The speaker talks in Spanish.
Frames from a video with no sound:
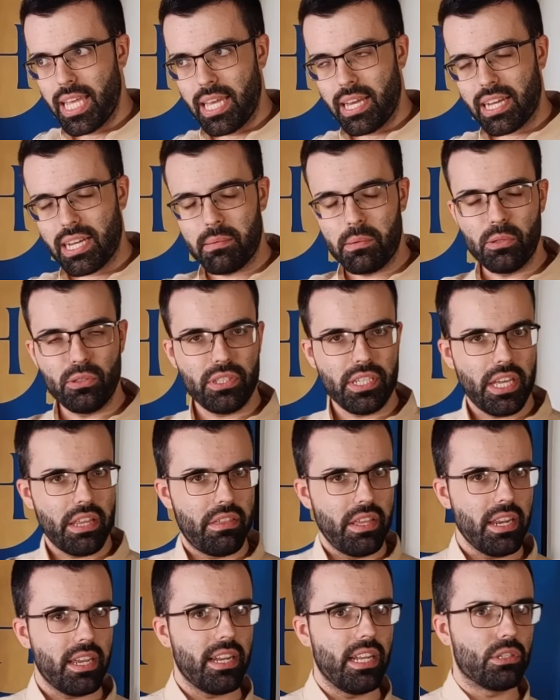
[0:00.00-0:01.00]
Y acabamos de
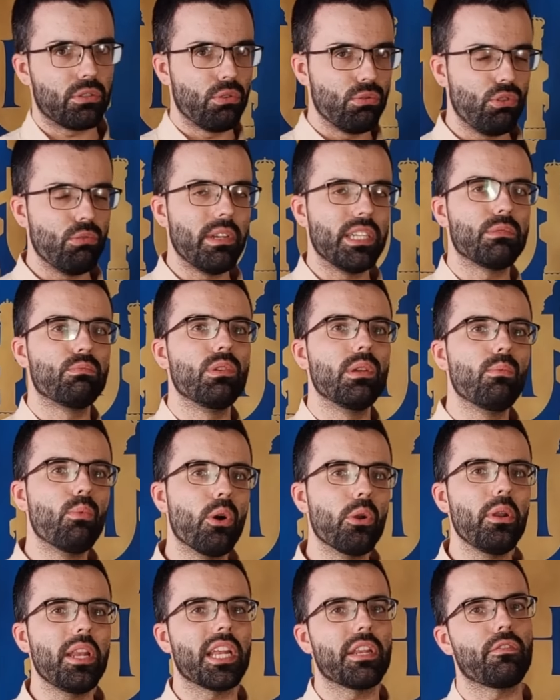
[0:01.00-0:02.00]
decir que el Scutum es muy
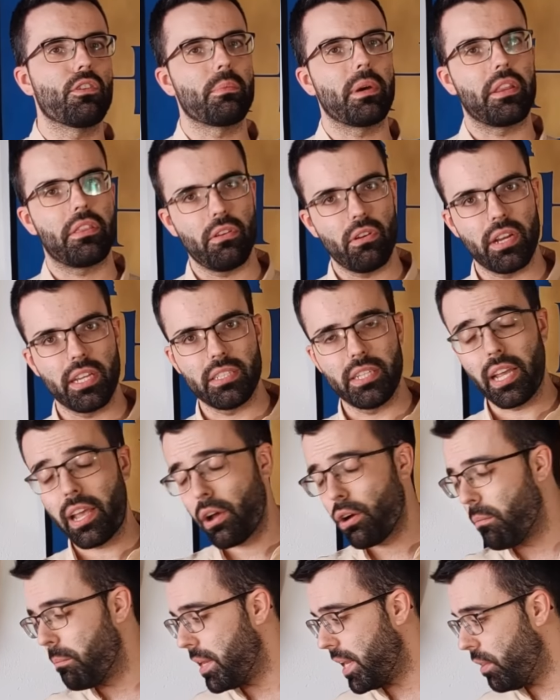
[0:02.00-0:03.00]
bueno en las formaciones y
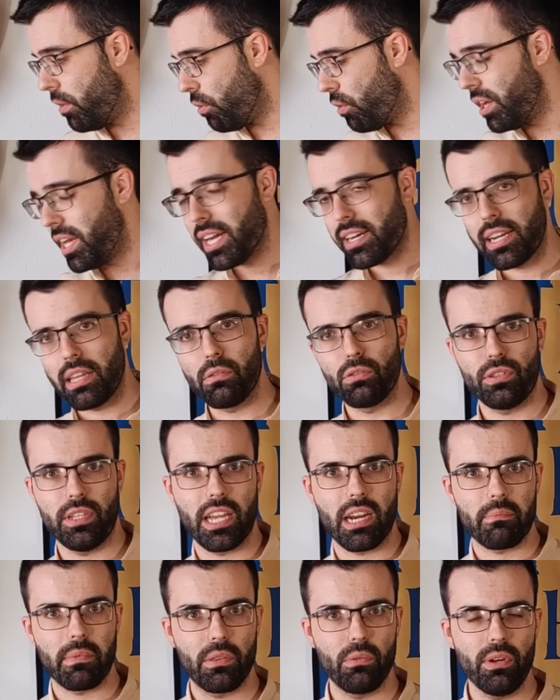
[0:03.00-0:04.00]
que combinado con la gladius y
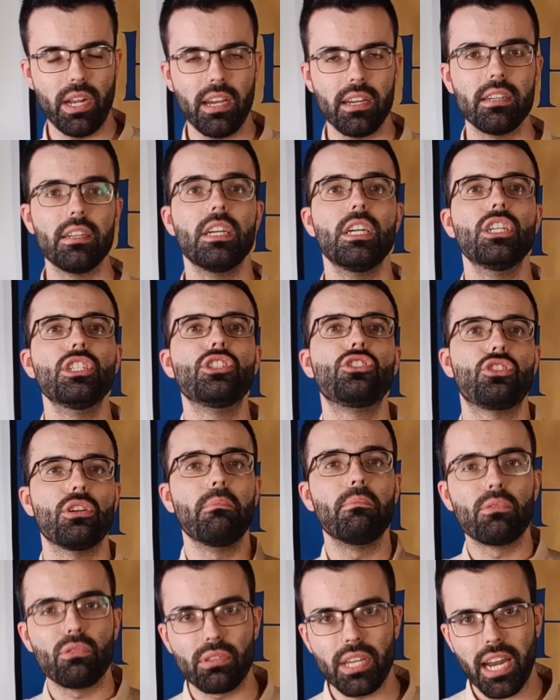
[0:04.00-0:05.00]
armadura
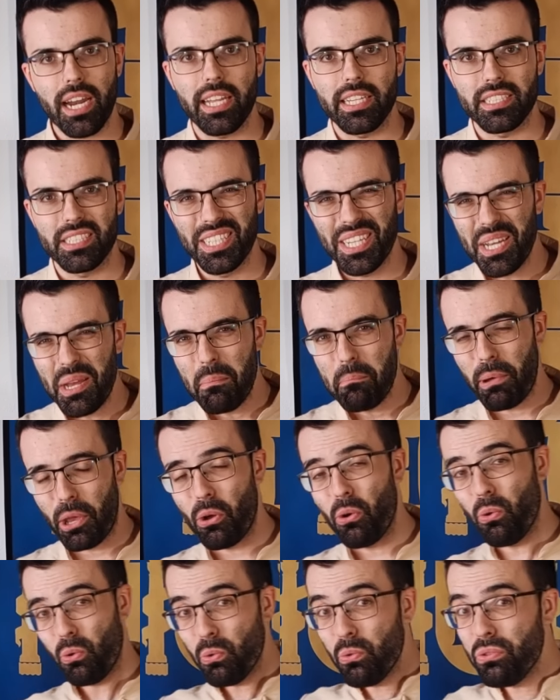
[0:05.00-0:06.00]
son brutales.
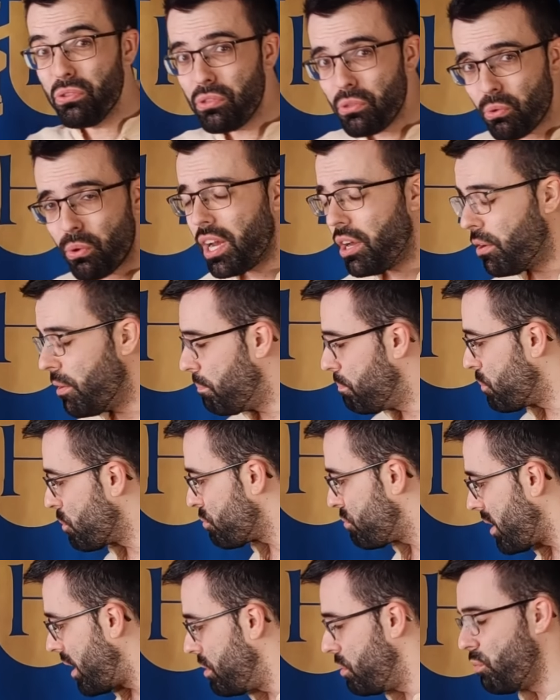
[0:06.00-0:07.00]
Pero un duelo
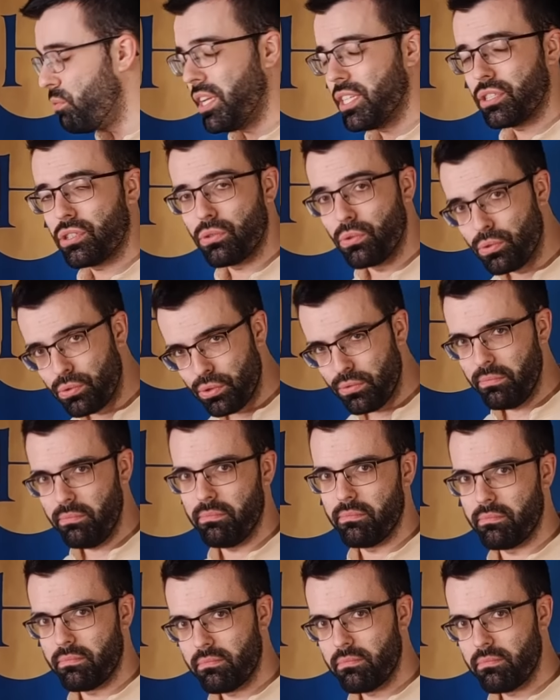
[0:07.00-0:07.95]
portando un escudo